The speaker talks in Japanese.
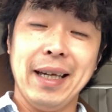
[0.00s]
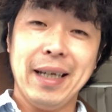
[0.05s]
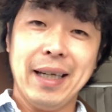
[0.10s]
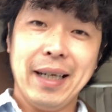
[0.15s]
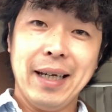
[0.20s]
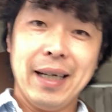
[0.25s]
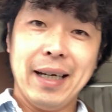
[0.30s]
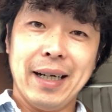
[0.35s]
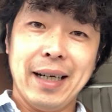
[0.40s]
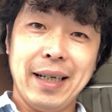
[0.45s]

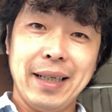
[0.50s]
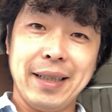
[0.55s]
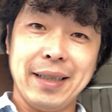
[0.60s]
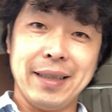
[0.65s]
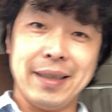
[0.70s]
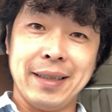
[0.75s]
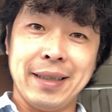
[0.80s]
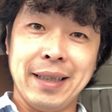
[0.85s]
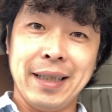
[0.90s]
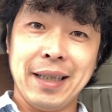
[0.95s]
はい、
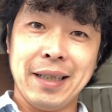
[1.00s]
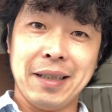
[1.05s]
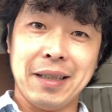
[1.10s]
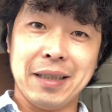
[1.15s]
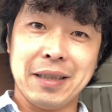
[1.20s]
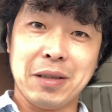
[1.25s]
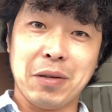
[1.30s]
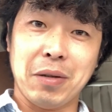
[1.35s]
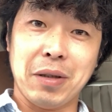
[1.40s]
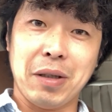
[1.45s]
なら、
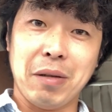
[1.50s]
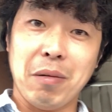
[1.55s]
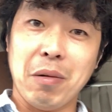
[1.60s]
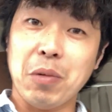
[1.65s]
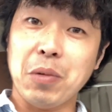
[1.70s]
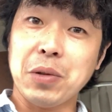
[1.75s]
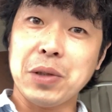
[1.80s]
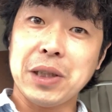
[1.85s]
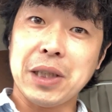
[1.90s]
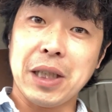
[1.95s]
それでは下
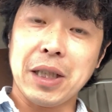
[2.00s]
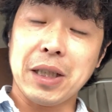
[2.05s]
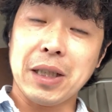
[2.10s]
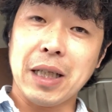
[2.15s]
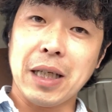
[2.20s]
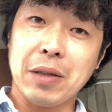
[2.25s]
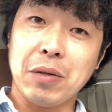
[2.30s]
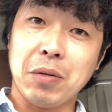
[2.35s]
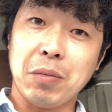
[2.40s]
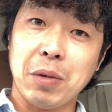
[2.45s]
ろしていきた
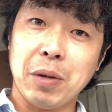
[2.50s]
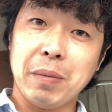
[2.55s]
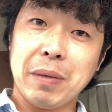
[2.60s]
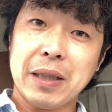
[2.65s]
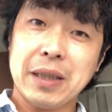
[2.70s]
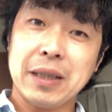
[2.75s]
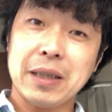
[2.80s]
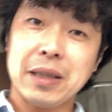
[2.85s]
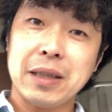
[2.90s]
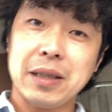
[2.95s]
いと思いま
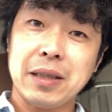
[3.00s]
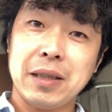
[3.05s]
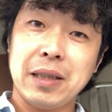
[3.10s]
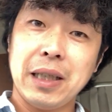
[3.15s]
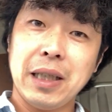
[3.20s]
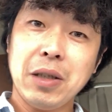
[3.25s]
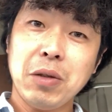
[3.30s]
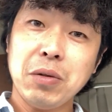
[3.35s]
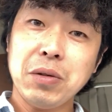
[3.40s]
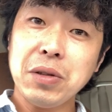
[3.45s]
す。いっ
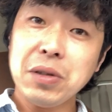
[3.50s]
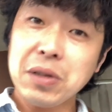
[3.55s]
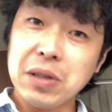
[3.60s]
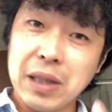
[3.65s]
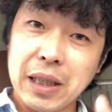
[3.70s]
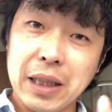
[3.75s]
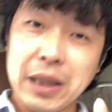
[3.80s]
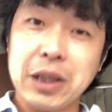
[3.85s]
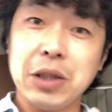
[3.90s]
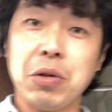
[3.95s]
こずつ
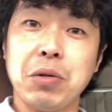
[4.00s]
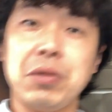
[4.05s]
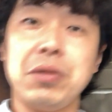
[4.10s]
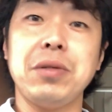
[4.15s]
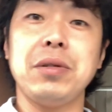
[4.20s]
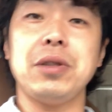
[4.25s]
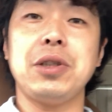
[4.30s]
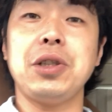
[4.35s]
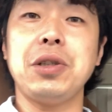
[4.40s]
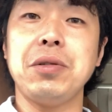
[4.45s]
ね、種類、
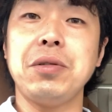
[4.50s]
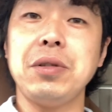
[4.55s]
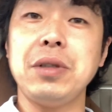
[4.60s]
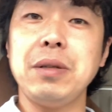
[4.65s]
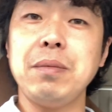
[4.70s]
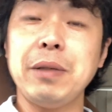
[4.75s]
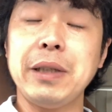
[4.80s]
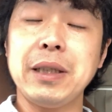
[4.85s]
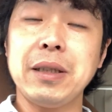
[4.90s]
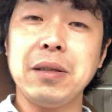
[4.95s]
種類
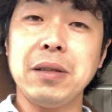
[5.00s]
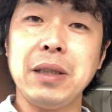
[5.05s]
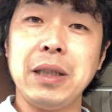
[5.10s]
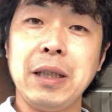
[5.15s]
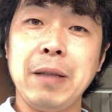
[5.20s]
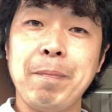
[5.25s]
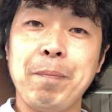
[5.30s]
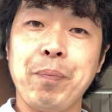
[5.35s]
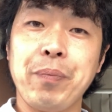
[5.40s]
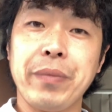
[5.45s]
別
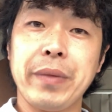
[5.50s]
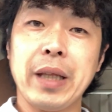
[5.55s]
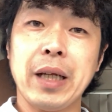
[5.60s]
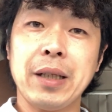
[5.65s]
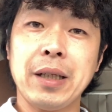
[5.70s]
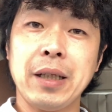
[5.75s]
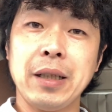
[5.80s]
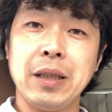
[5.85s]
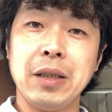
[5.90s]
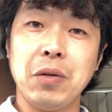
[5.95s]
に、うん、
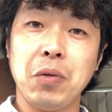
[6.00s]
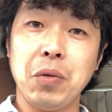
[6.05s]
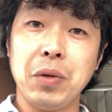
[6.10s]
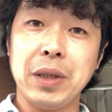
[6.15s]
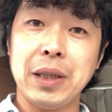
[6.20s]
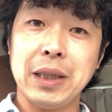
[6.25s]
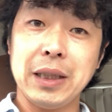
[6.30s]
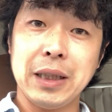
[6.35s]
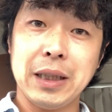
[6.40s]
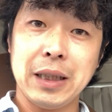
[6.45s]
棚に納
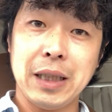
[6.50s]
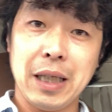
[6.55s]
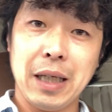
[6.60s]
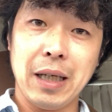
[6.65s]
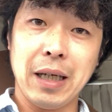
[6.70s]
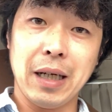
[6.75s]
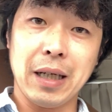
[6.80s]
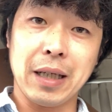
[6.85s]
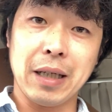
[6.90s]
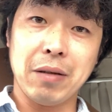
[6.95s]
品して
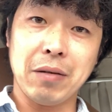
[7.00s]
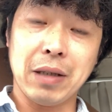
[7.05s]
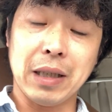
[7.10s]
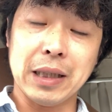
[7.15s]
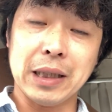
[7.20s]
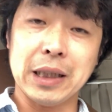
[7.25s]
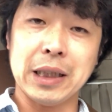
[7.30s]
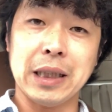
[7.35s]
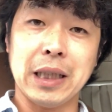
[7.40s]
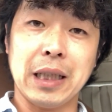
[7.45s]
あげる
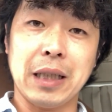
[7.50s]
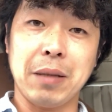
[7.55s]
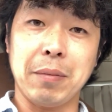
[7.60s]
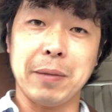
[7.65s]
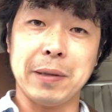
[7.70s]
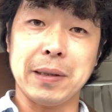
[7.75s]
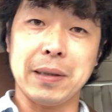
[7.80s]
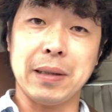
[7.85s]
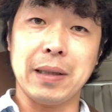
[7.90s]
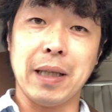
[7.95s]
感じになってま
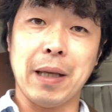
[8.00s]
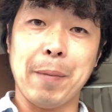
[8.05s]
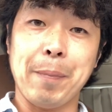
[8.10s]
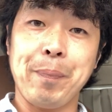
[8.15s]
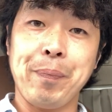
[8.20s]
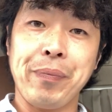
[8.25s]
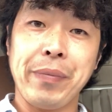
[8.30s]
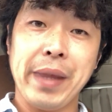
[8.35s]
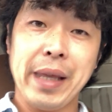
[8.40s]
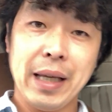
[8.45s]
すんで。
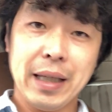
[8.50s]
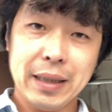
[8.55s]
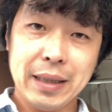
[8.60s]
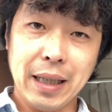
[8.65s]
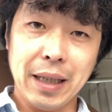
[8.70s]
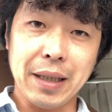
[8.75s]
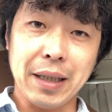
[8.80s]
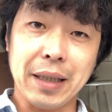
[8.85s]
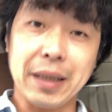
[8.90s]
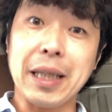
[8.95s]
さ
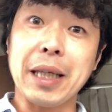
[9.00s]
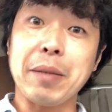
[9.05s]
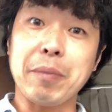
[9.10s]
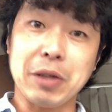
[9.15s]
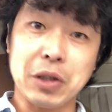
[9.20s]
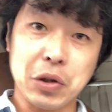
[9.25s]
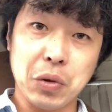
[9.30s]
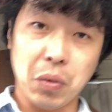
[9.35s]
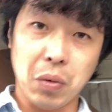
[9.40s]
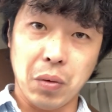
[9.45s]
あ、やっていきま
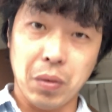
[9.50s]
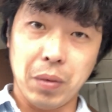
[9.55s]
しょう。